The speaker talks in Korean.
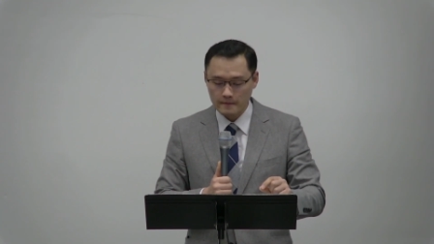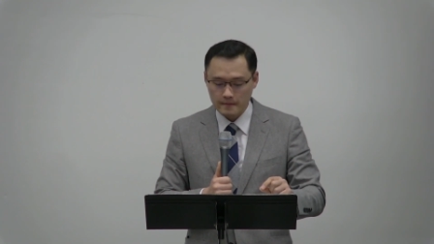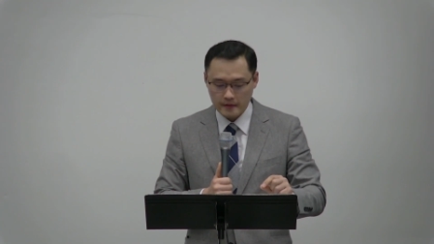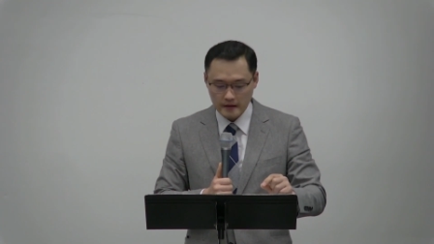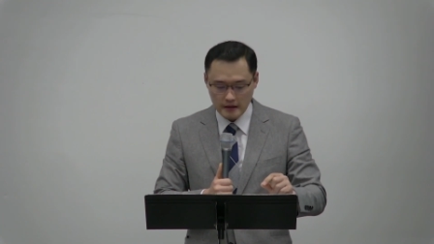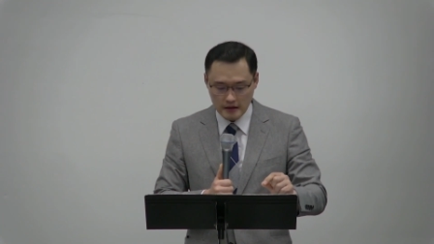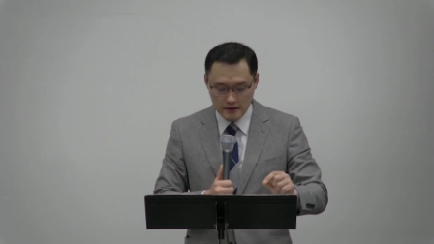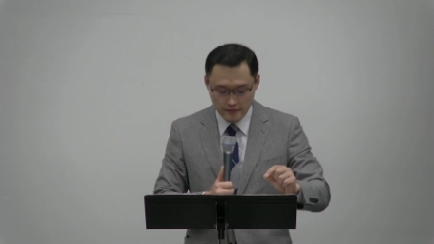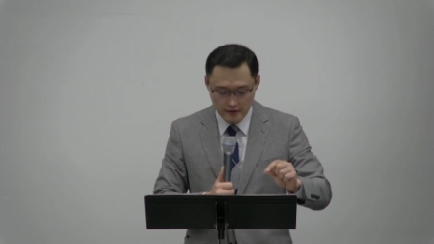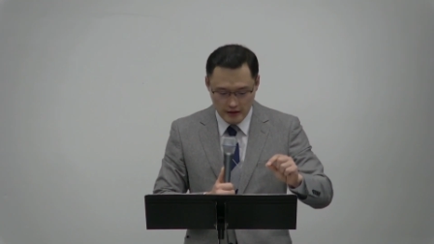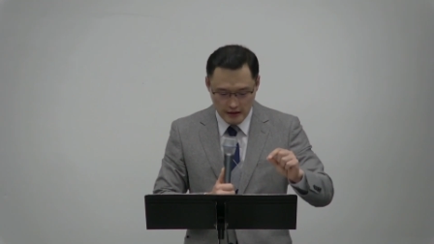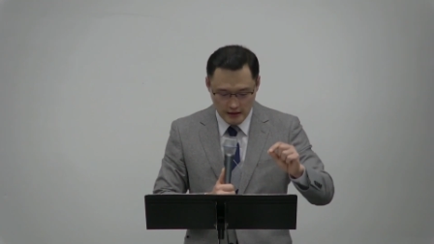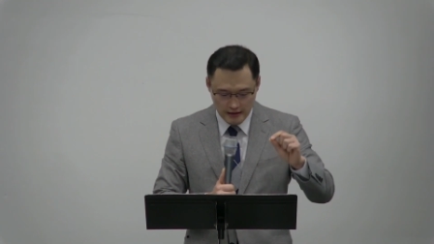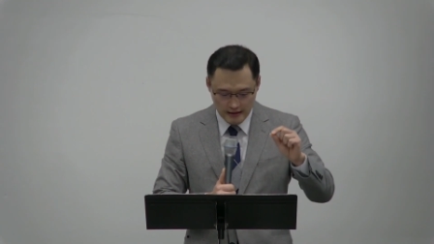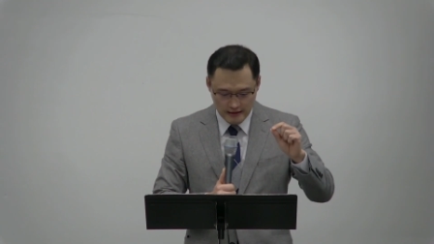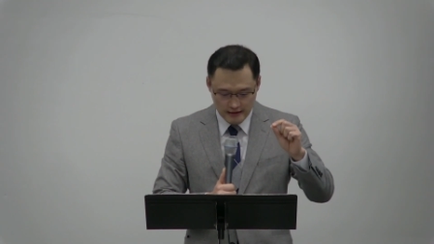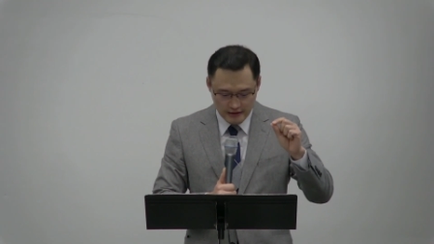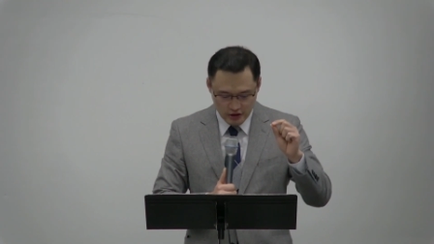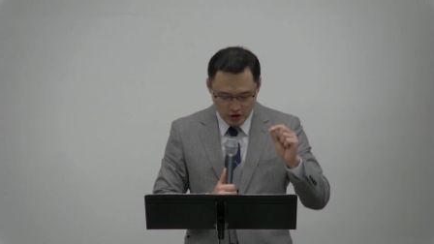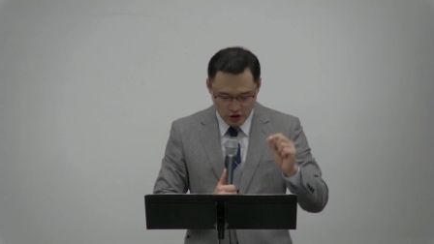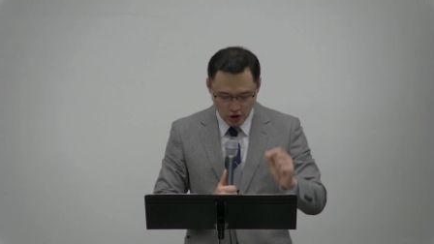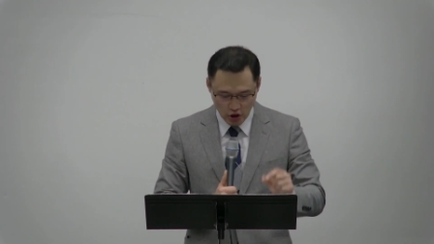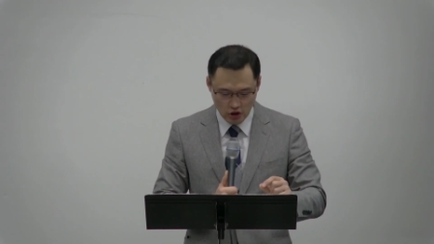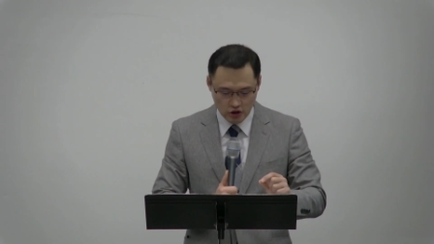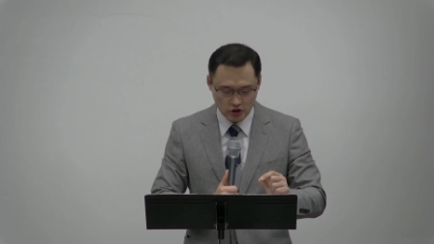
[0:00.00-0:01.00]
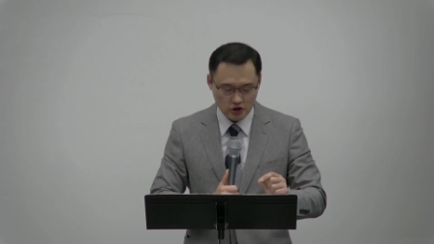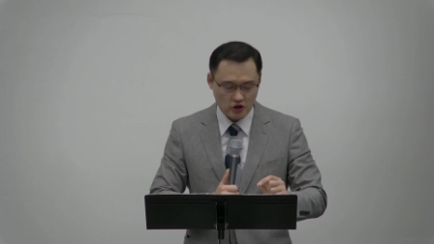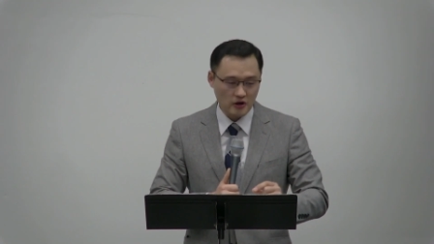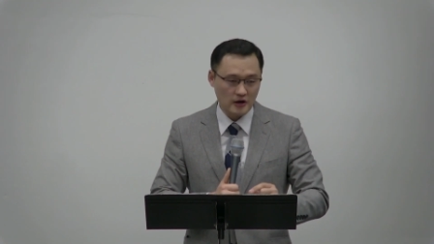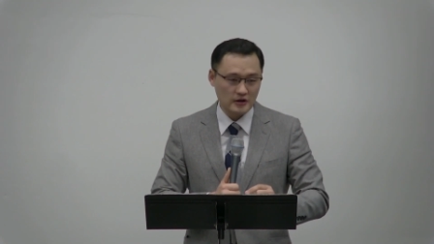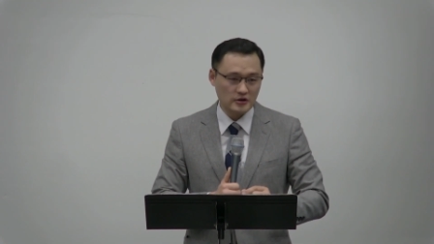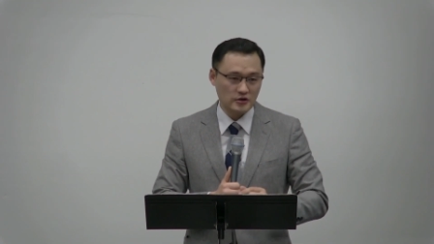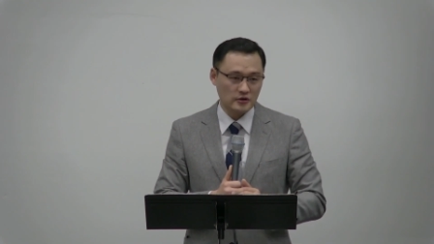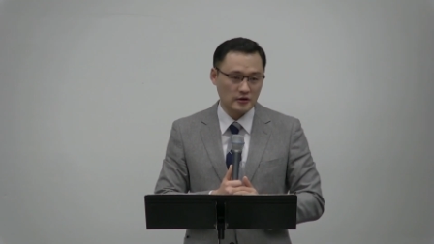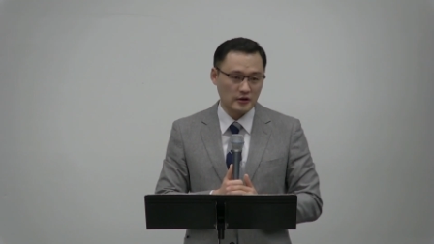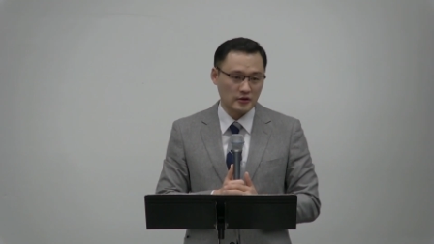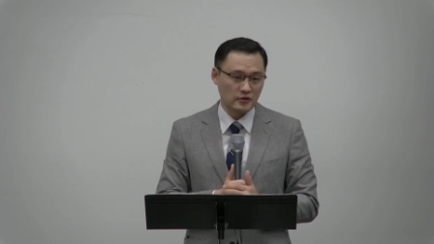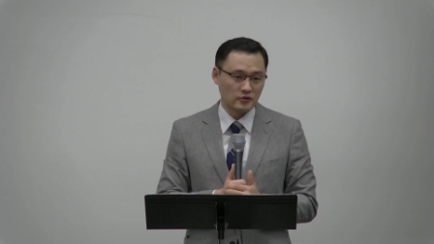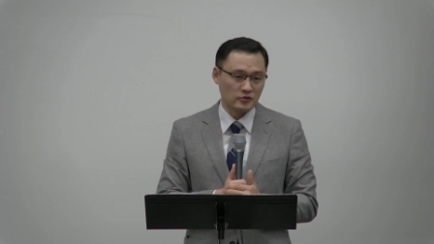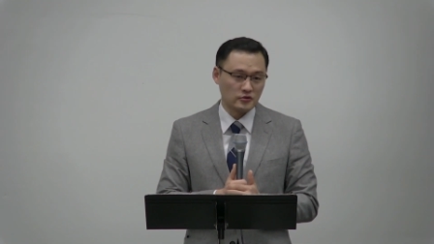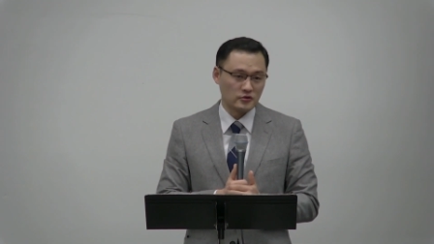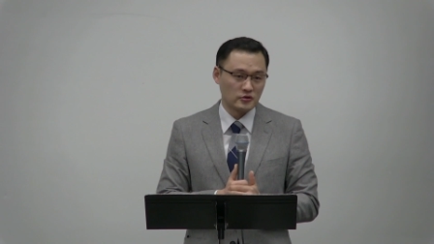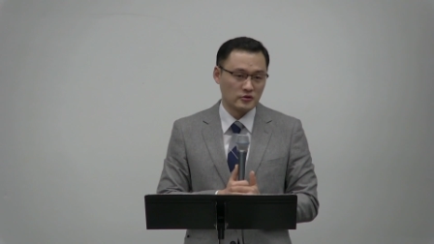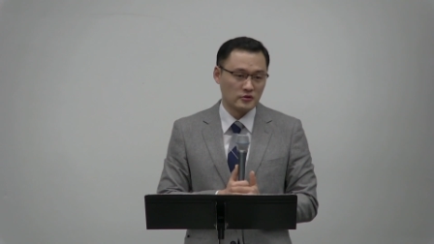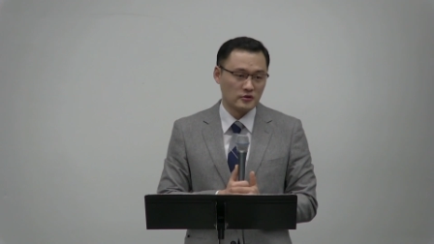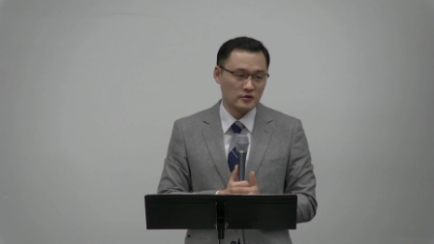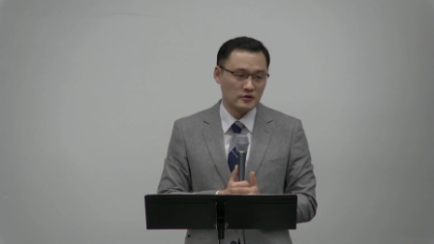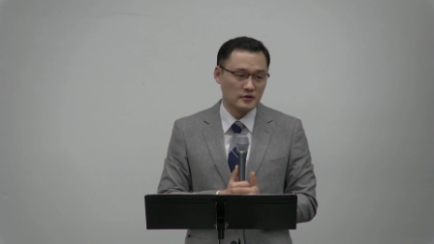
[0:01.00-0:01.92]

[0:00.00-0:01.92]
이미 결정하셨다는 거죠.